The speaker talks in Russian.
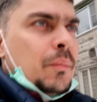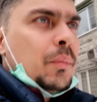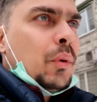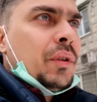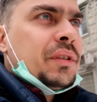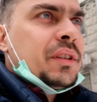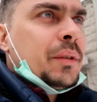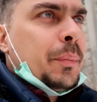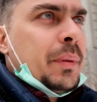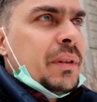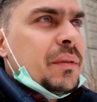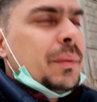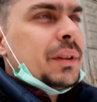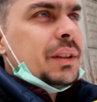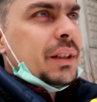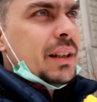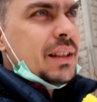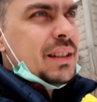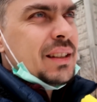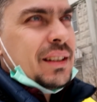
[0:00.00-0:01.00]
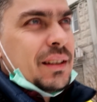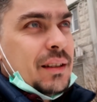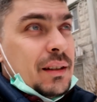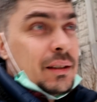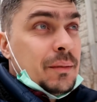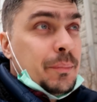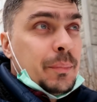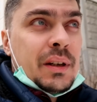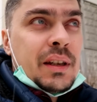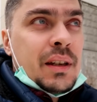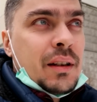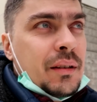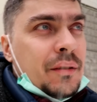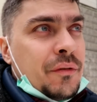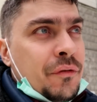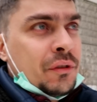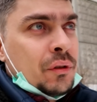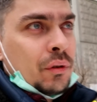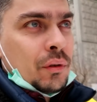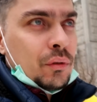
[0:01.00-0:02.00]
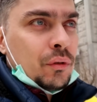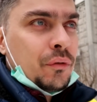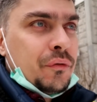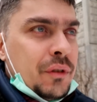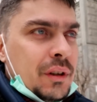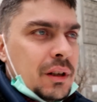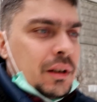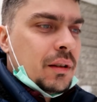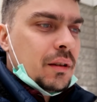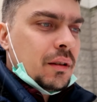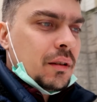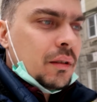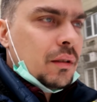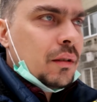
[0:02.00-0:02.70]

Просто посмотреть и поехать в сторону Фили.